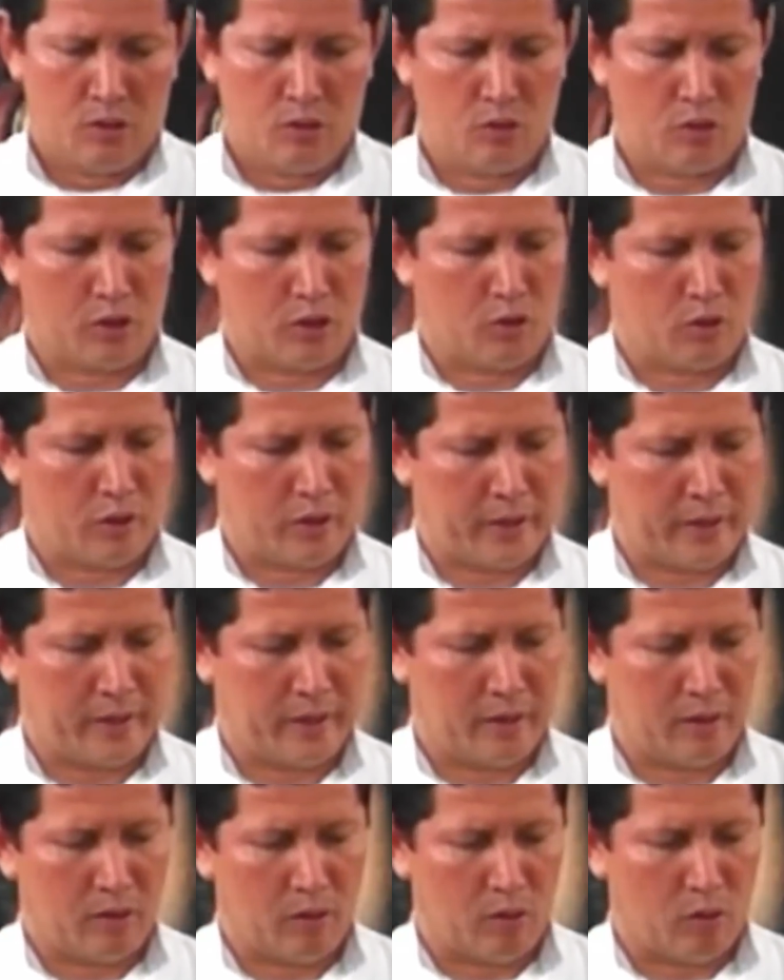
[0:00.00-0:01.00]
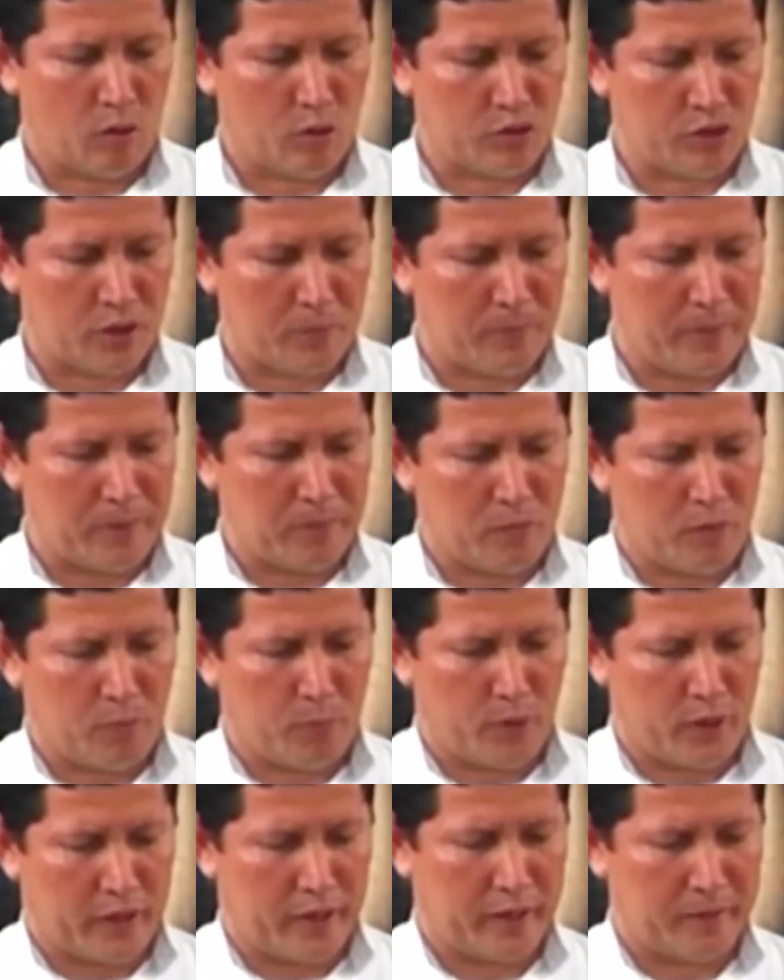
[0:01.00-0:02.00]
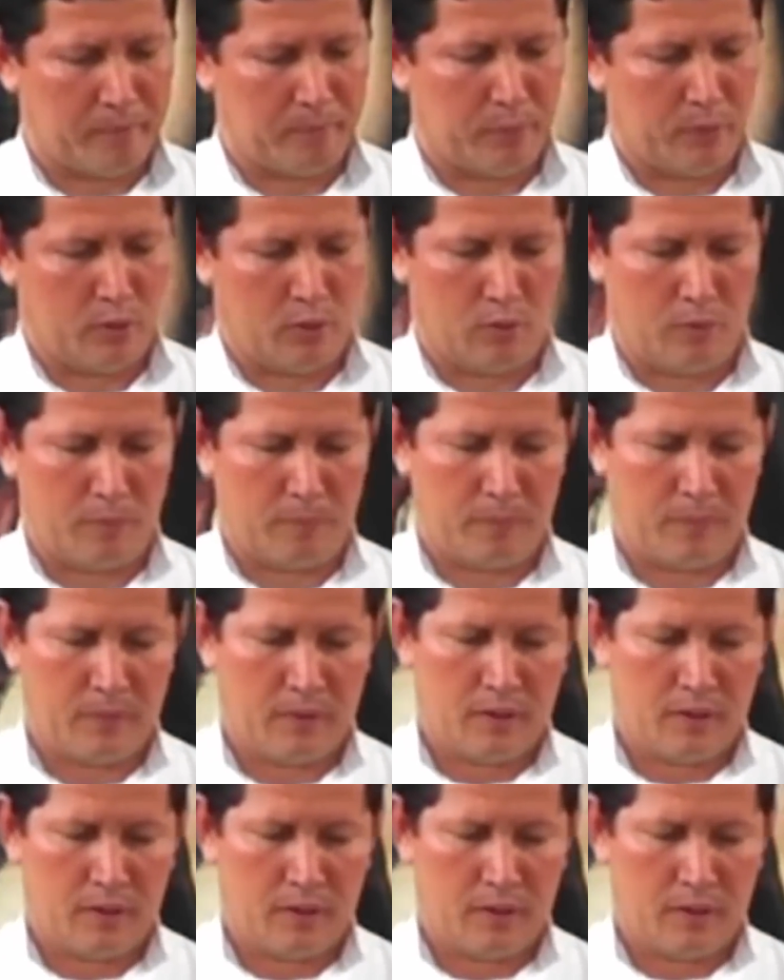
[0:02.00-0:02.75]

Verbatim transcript: Yo quiero que observemos, por ejemplo,